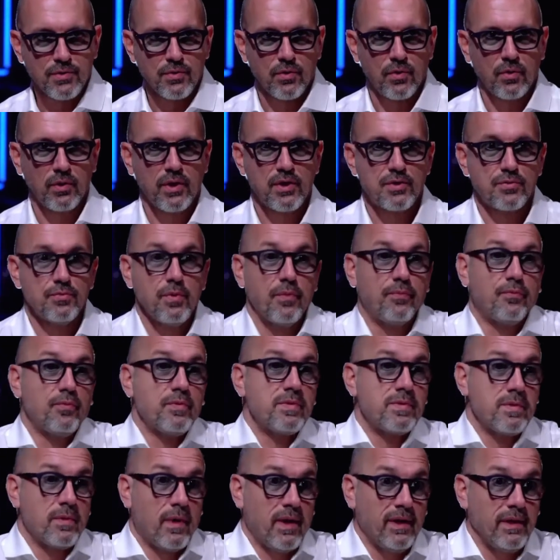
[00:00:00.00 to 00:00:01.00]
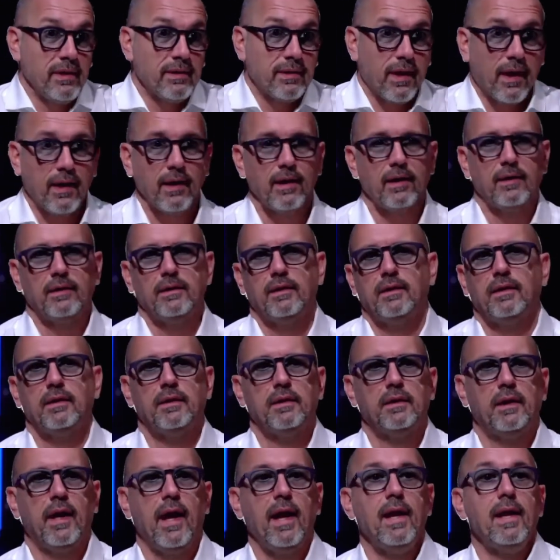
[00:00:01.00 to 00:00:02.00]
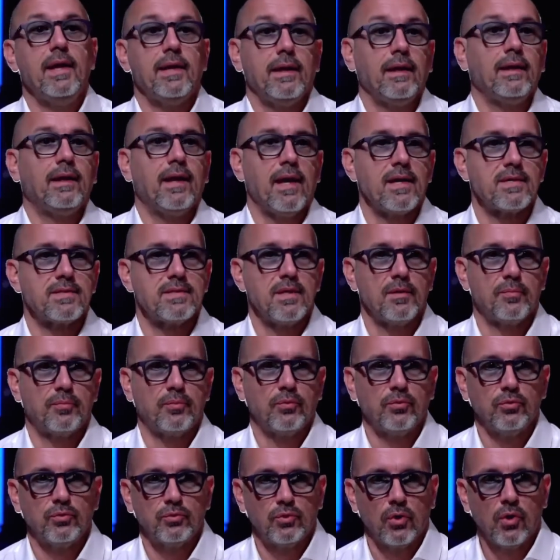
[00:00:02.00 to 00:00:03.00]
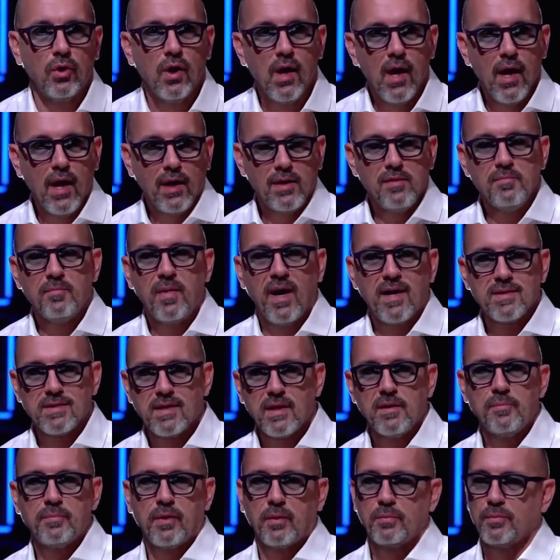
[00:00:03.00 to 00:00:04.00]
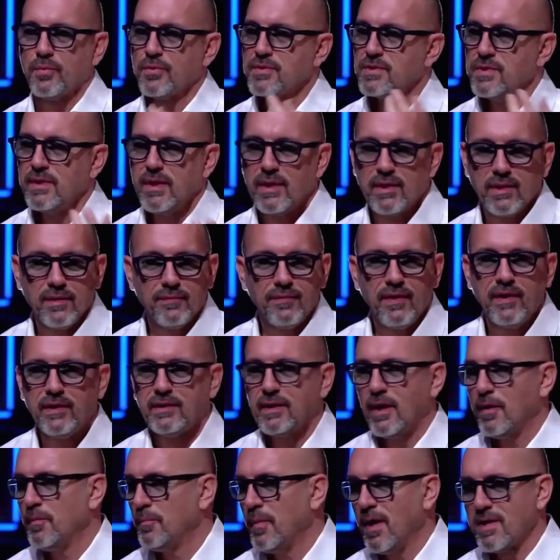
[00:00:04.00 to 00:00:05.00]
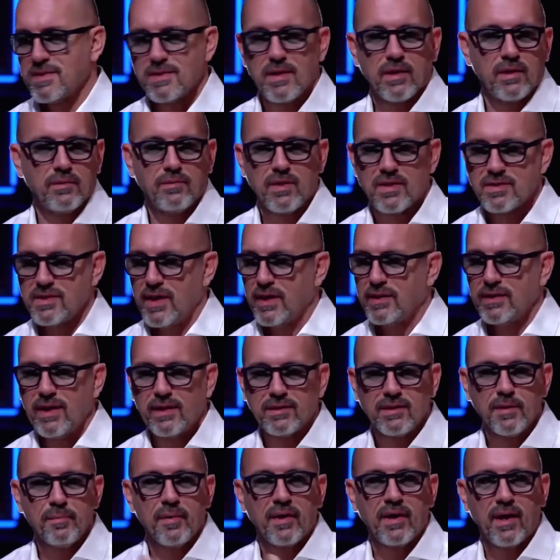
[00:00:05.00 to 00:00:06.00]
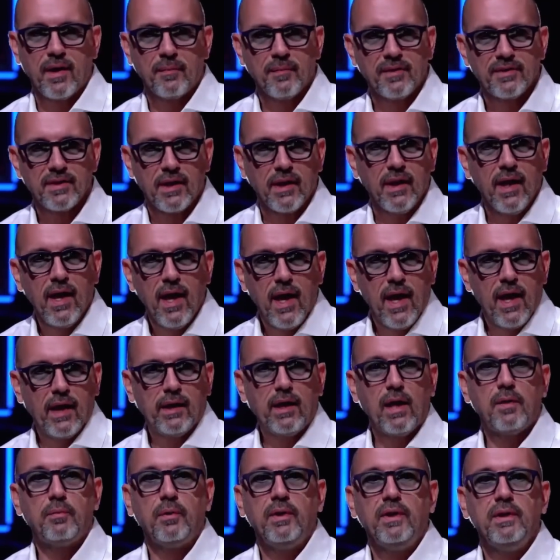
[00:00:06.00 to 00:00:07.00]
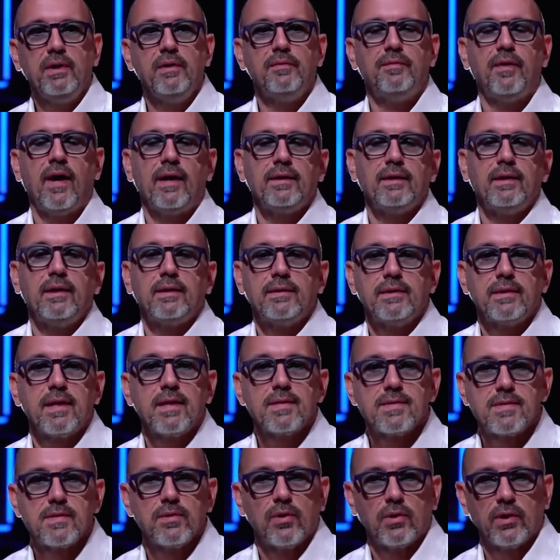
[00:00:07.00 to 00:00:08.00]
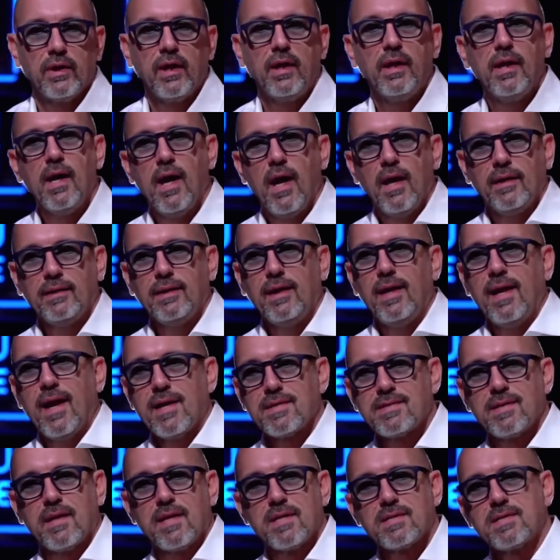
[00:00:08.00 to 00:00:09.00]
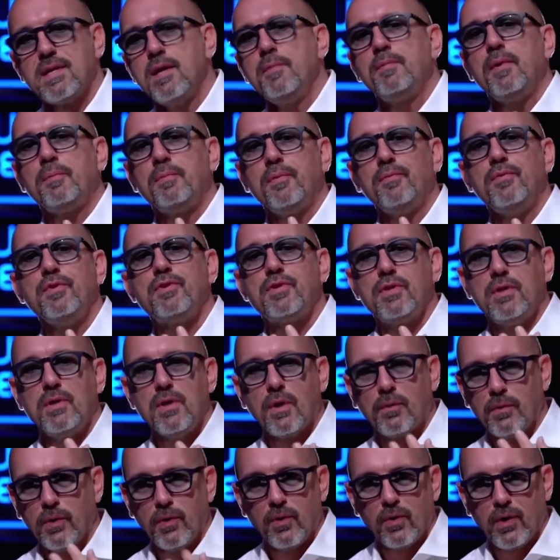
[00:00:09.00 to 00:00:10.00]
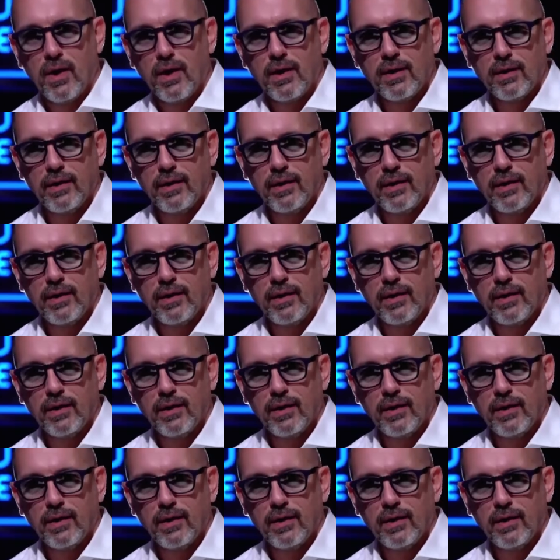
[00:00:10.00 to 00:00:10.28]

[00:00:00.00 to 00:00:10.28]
sono le sue funzionalità eh, e le richieste appunto in base al proprio stile di vita, in base a una serie di altri parametri e che quindi va nella direzione dell'essere sempre più vicino a quello che è il